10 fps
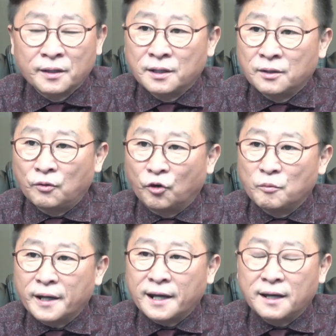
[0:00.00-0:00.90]

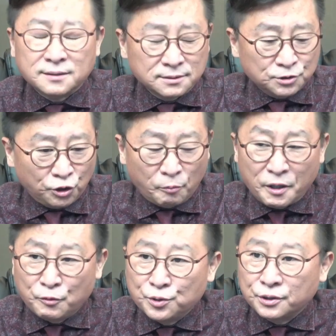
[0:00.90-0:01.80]
얼마나
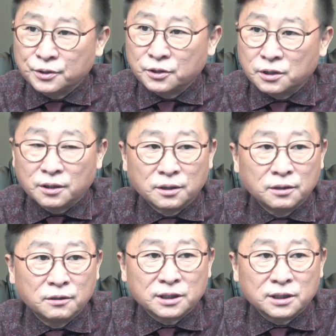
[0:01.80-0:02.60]
철엄의 위원들, 응?